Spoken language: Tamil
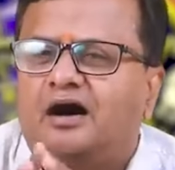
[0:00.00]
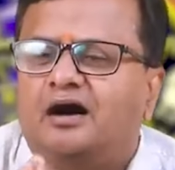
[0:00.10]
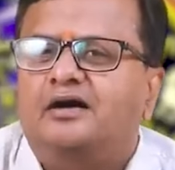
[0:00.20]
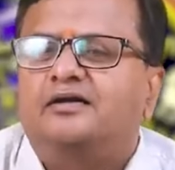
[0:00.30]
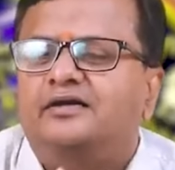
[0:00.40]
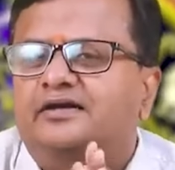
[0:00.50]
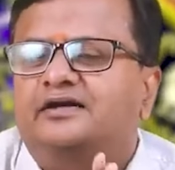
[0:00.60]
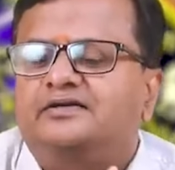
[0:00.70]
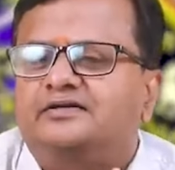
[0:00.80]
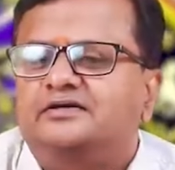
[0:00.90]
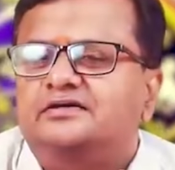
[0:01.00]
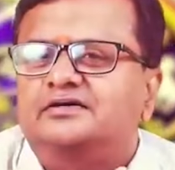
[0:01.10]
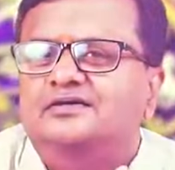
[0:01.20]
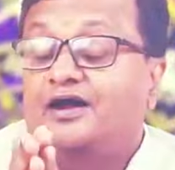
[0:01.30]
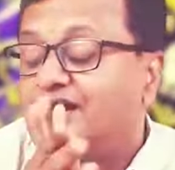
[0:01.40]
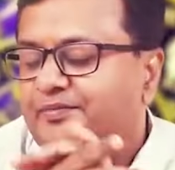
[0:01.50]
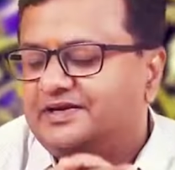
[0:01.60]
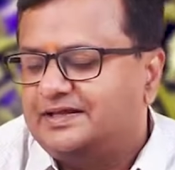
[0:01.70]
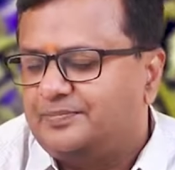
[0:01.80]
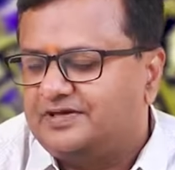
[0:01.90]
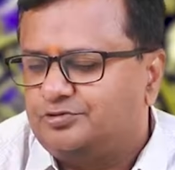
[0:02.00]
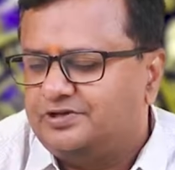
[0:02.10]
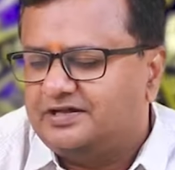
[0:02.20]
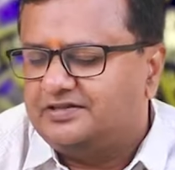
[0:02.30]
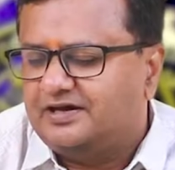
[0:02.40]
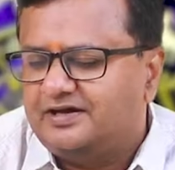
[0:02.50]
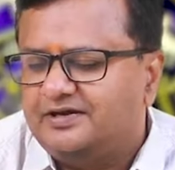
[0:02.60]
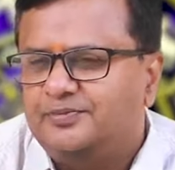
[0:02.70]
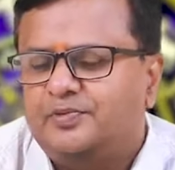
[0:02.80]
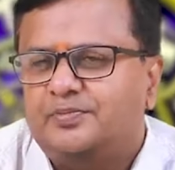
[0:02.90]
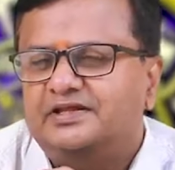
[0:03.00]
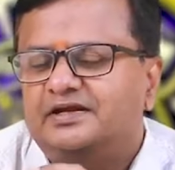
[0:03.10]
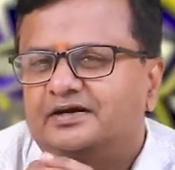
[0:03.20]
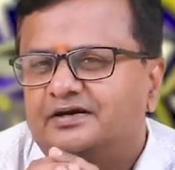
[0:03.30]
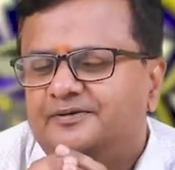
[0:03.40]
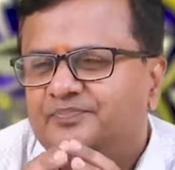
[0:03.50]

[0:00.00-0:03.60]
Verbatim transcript: ஆறு எட்டு நாலாம் இடத்தை பார்த்து கொண்டு இருந்தார் இப்ப பாத்தீங்கன்னா